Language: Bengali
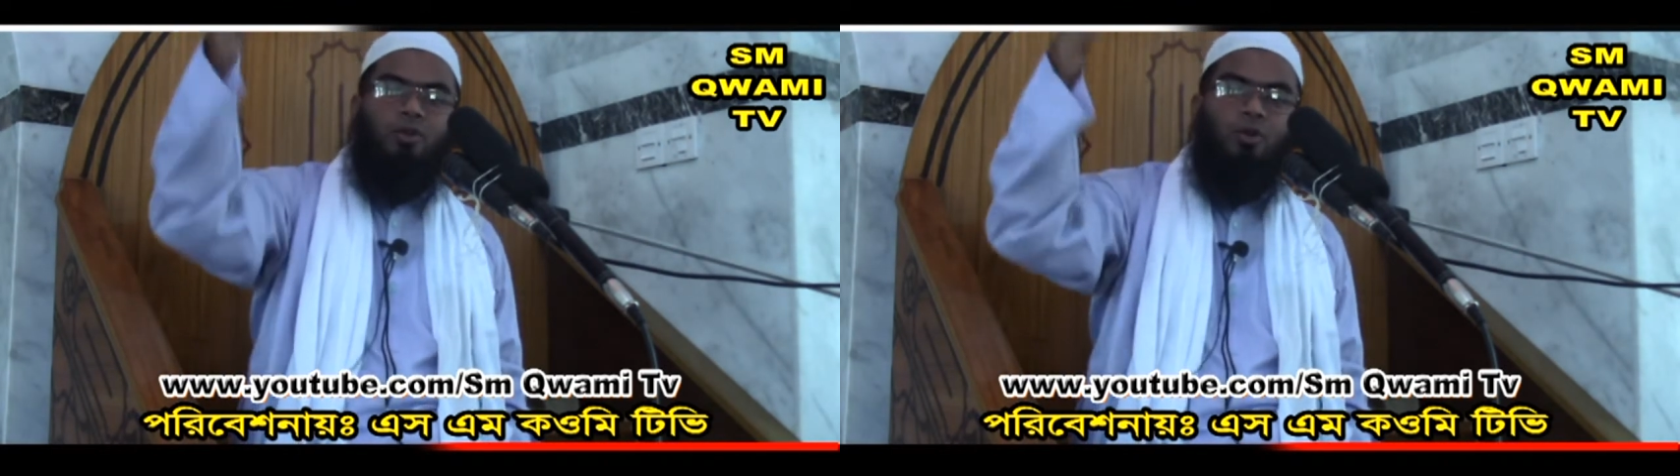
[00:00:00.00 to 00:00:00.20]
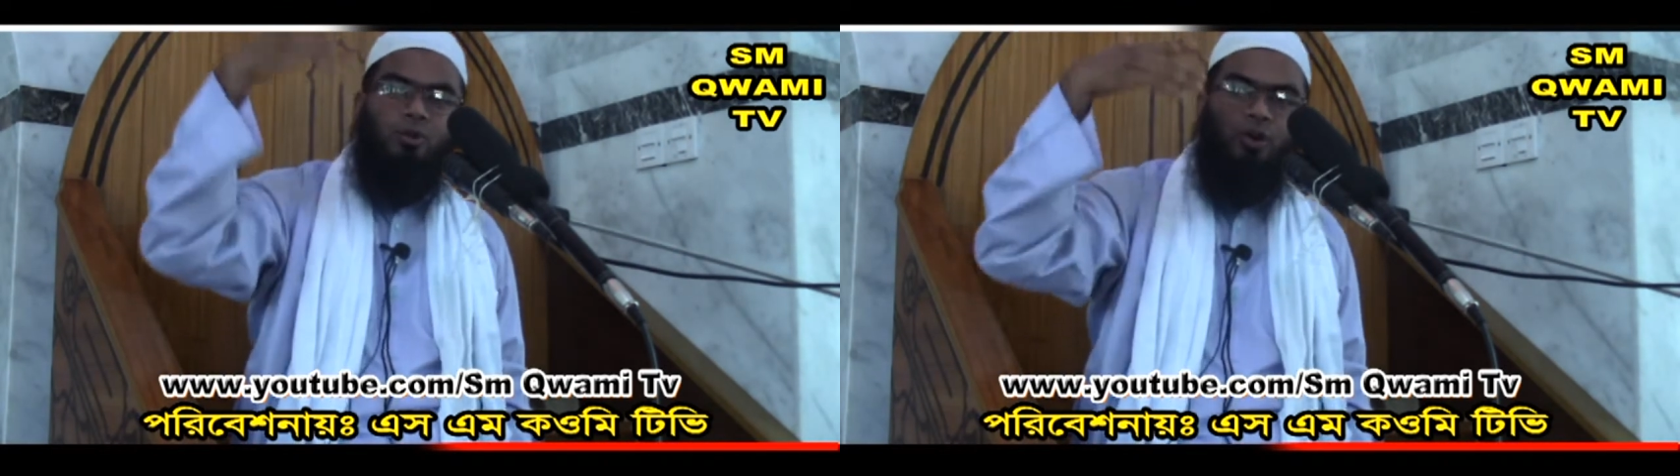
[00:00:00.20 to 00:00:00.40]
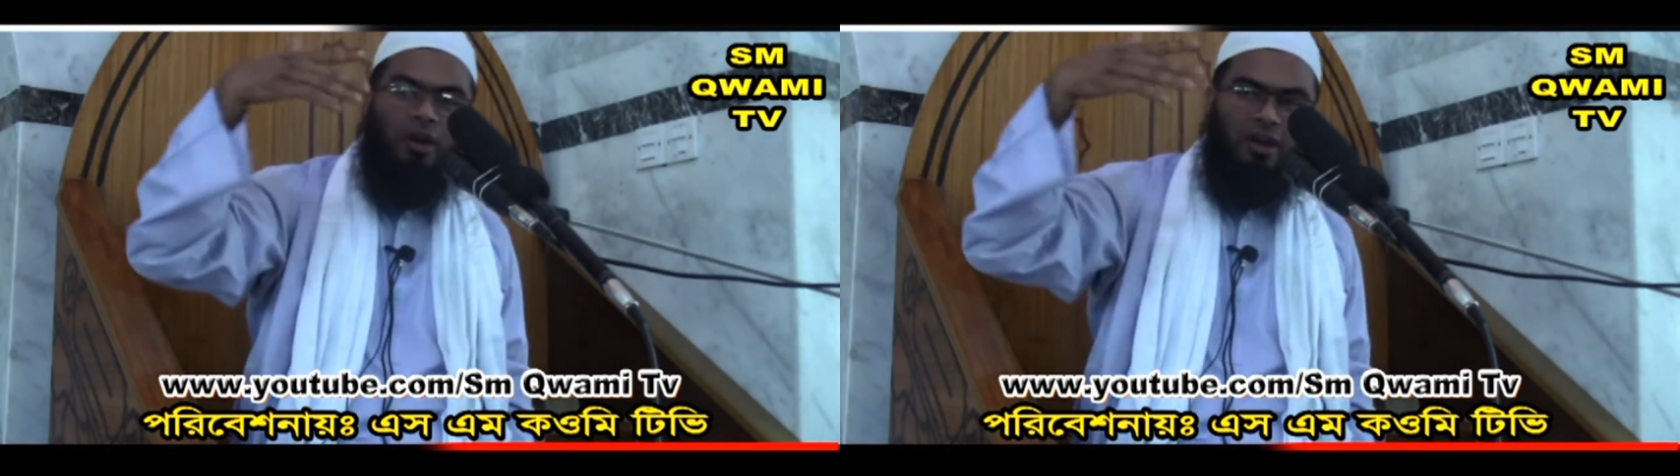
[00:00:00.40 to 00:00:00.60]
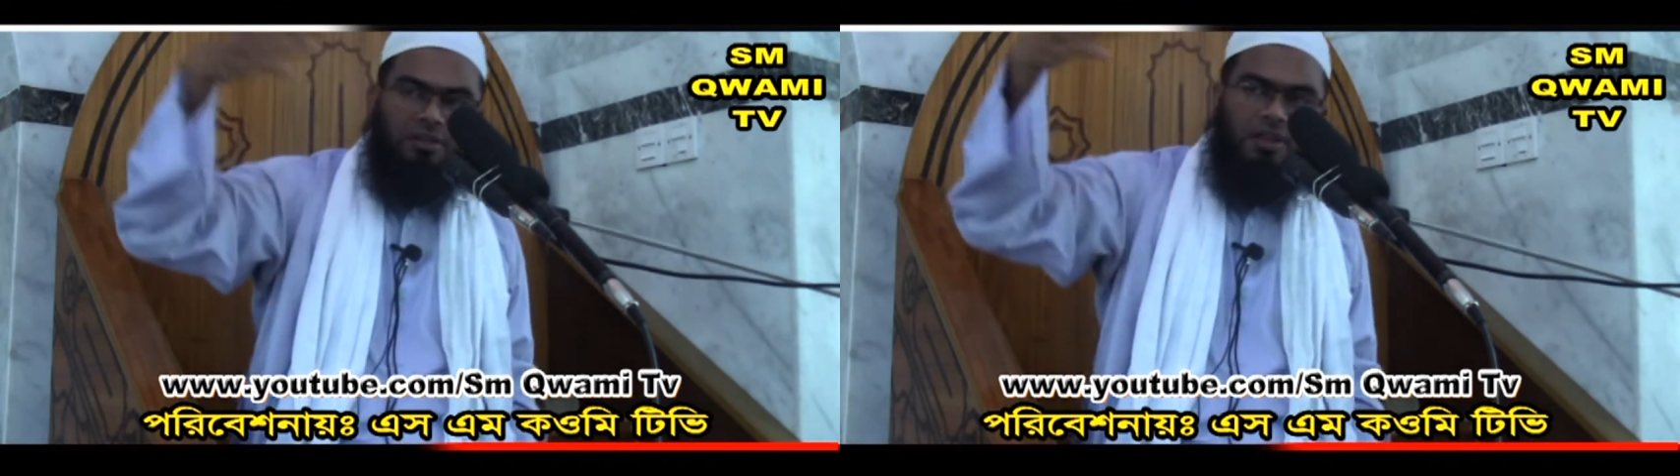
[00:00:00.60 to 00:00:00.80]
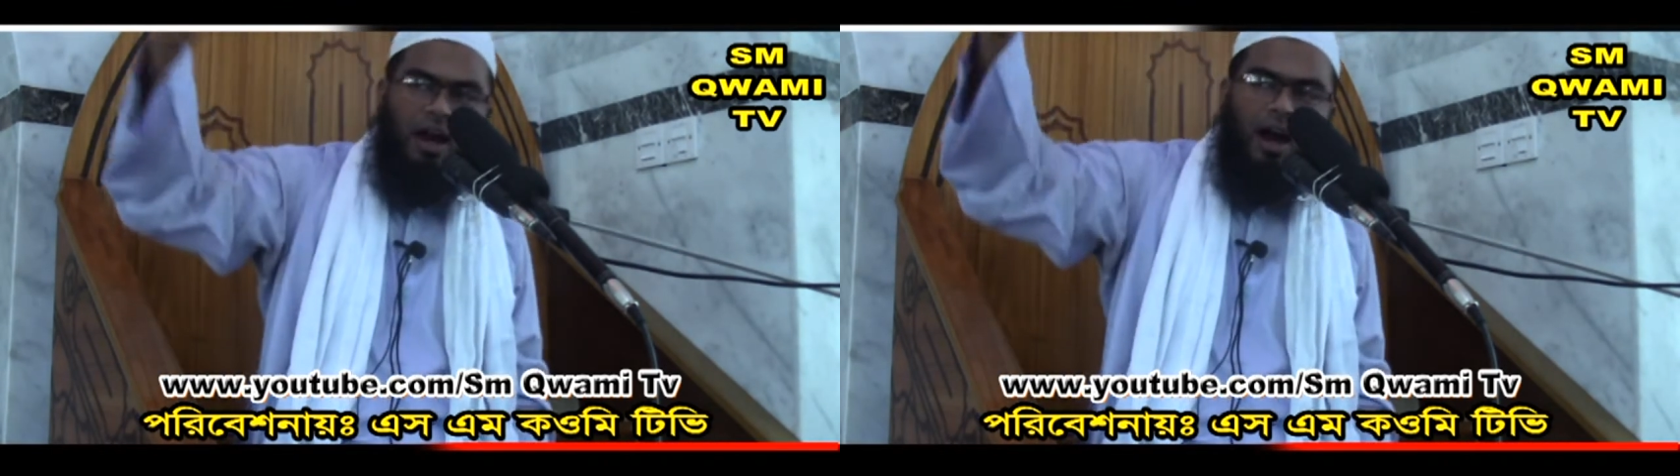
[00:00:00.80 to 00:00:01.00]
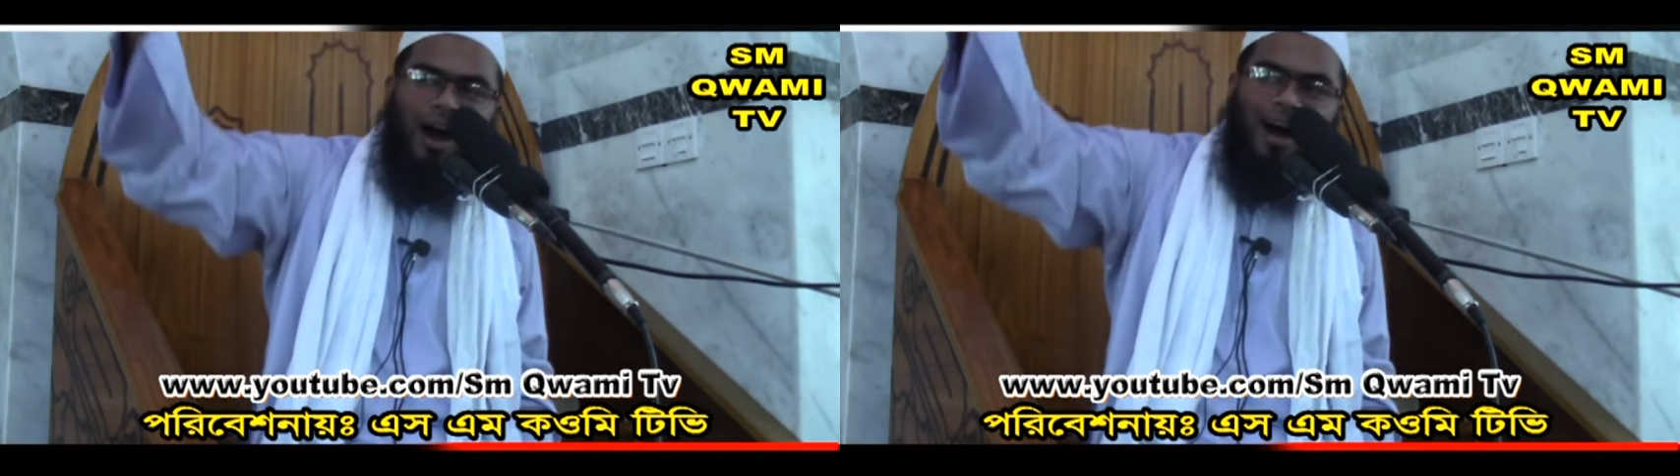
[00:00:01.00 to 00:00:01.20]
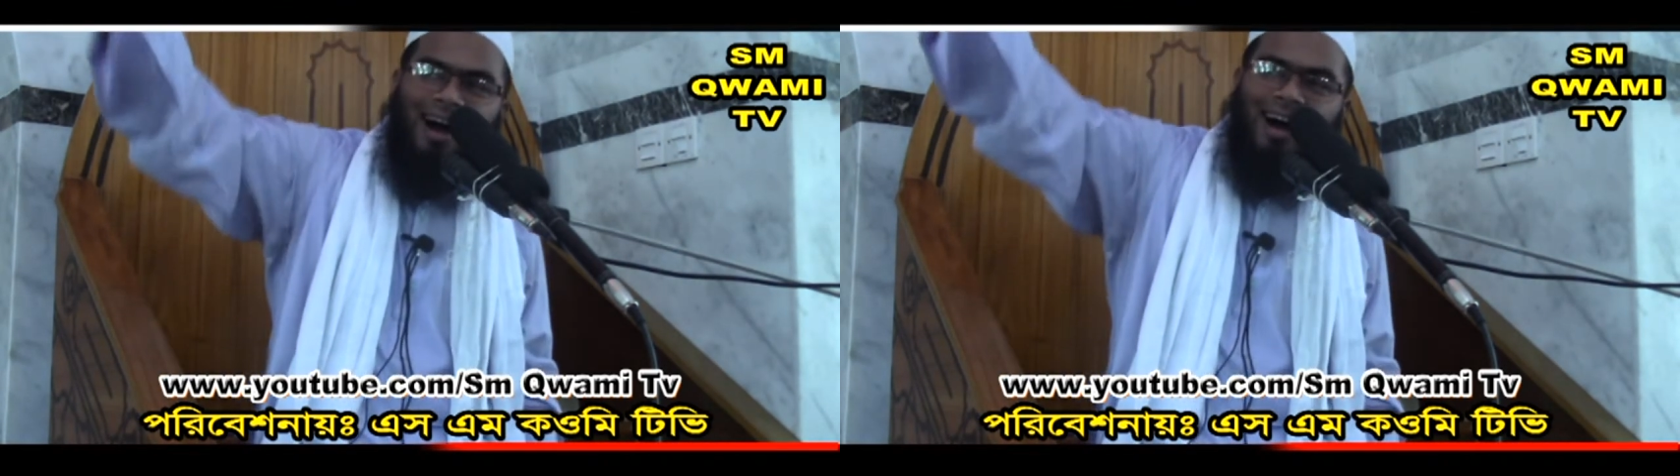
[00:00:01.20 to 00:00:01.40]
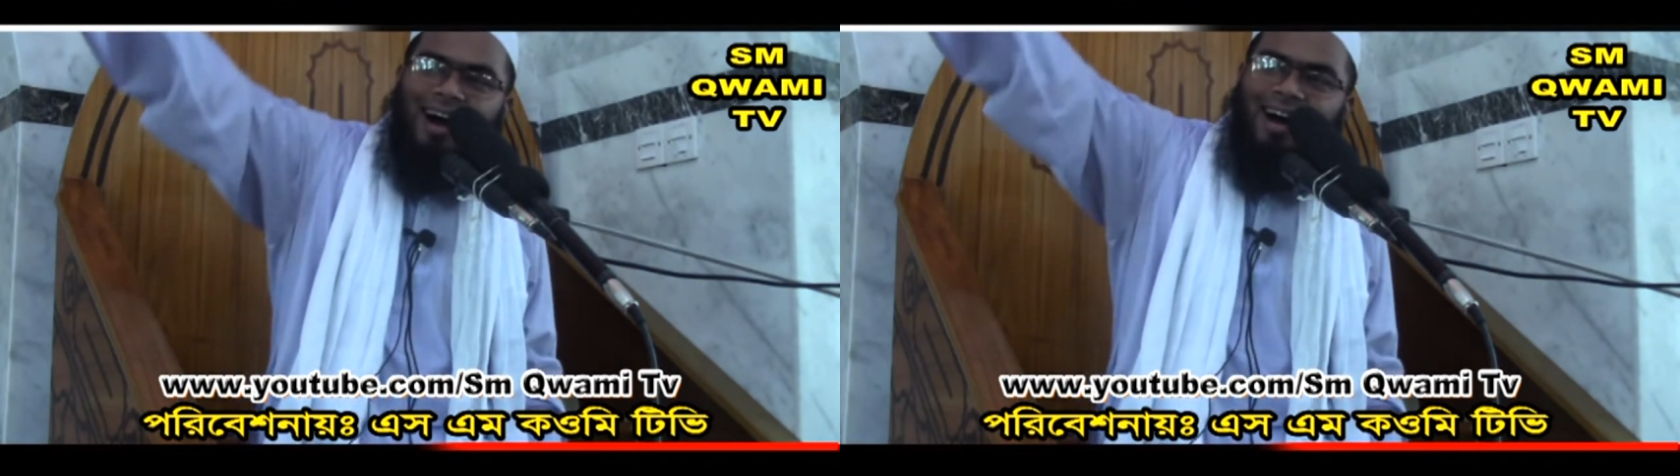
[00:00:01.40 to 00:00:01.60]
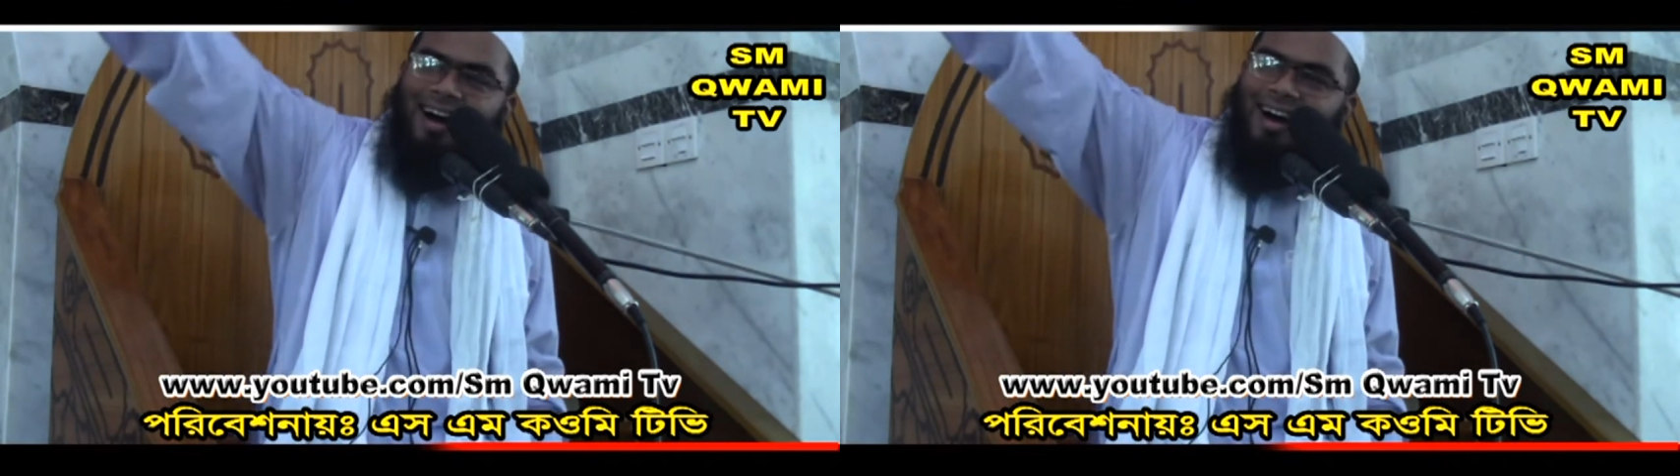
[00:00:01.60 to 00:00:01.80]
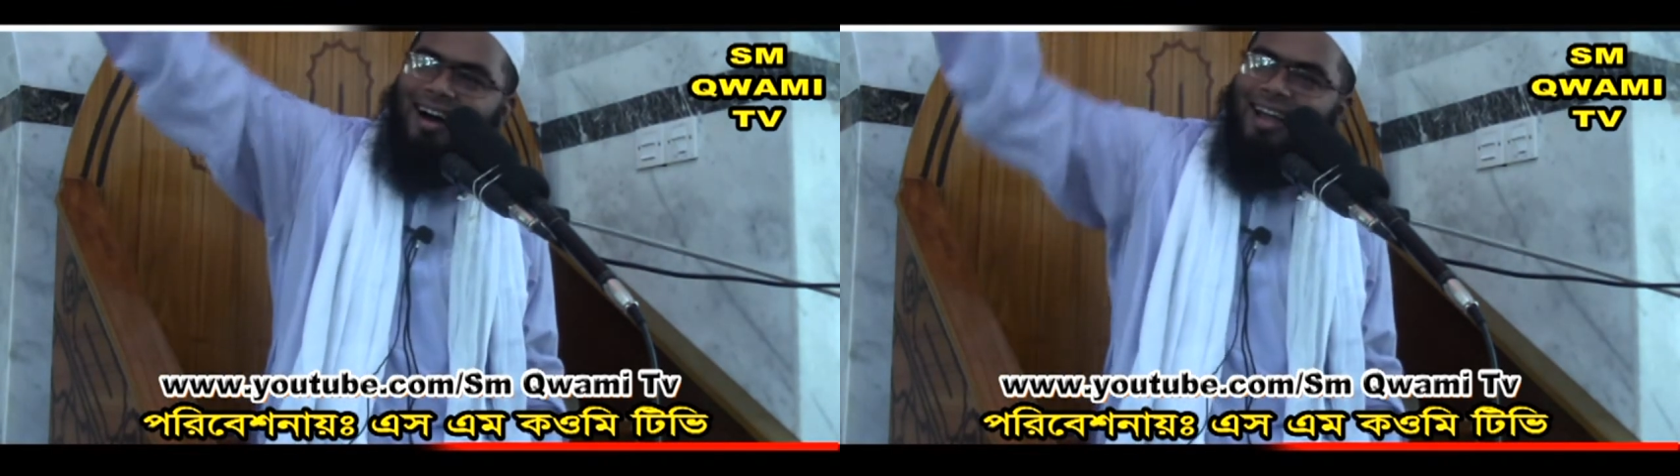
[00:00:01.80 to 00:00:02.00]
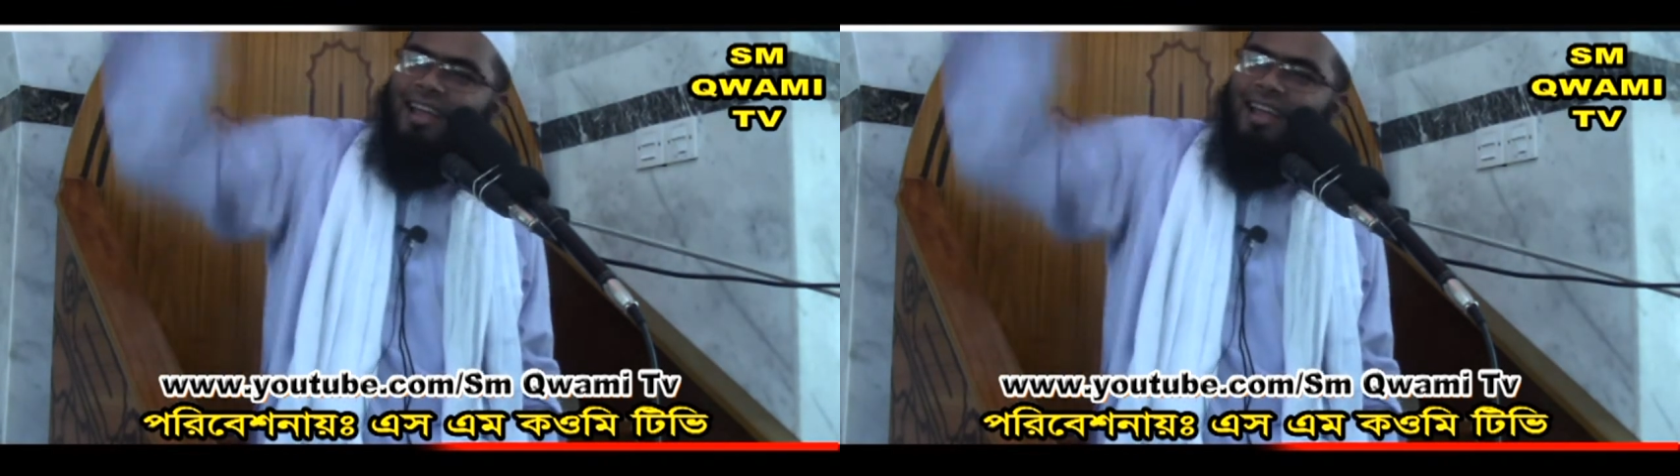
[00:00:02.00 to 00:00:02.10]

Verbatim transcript: কবুল হয়ে যায়